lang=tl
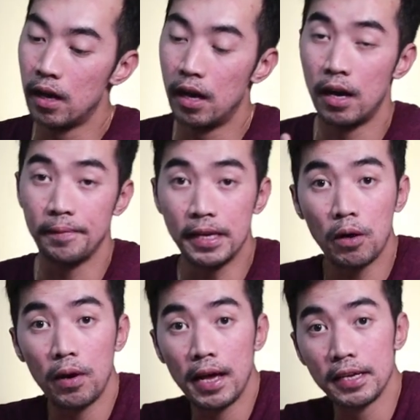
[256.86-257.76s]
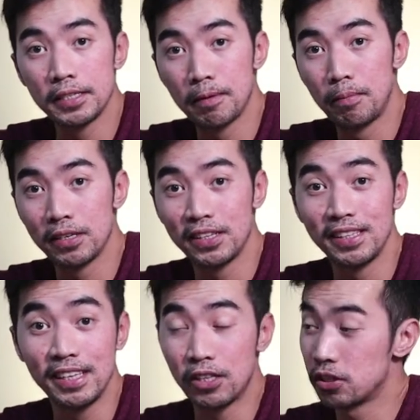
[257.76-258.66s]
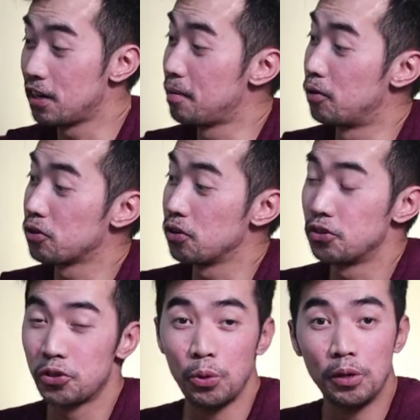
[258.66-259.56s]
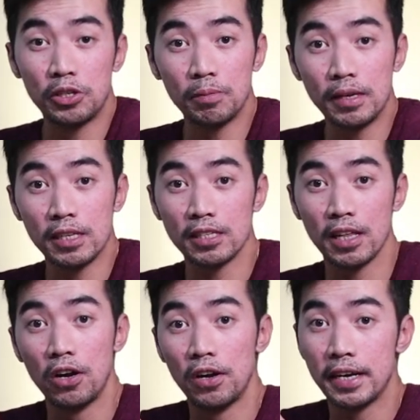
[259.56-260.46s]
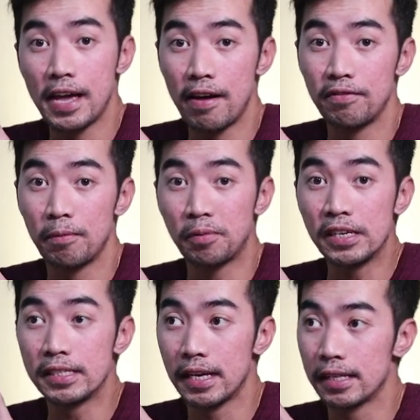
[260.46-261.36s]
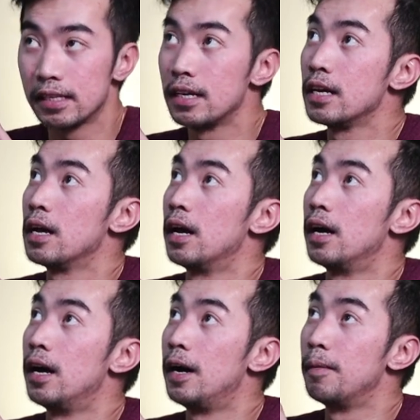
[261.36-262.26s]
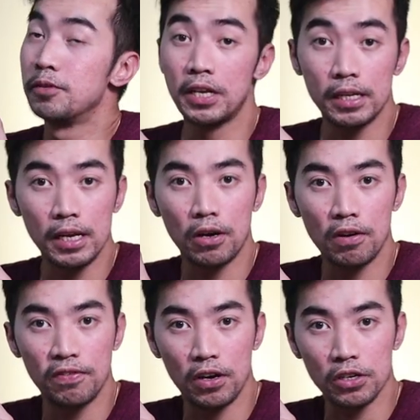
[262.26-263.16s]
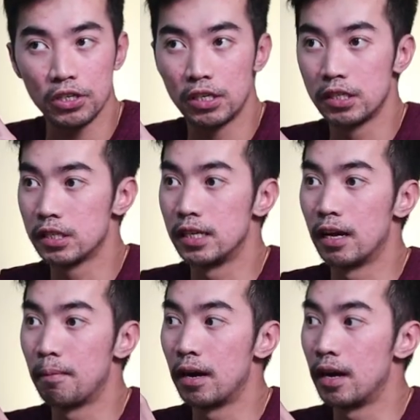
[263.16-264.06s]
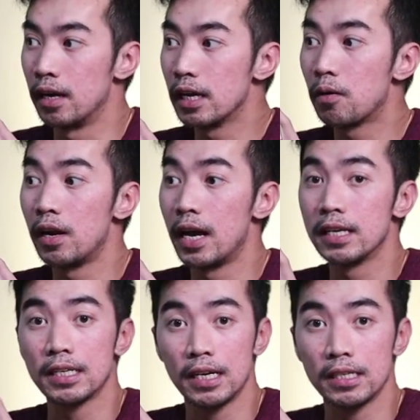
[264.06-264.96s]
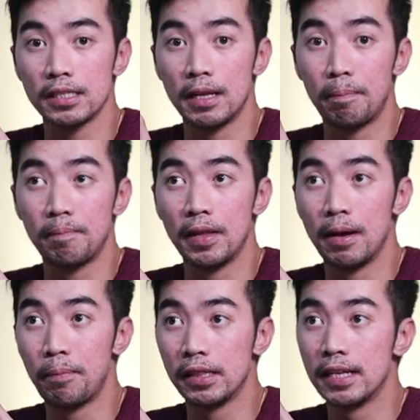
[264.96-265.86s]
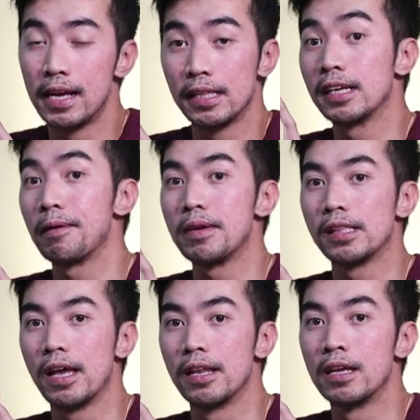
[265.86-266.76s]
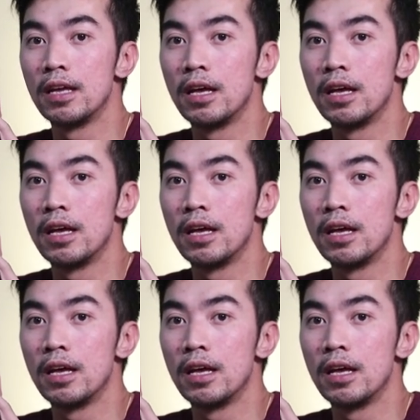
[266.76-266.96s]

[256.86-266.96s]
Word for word: uh, equalizer button dito sa remote control which means they already have a preset um, setting or functions ng mga equalizers na, na pwede natin gamitin.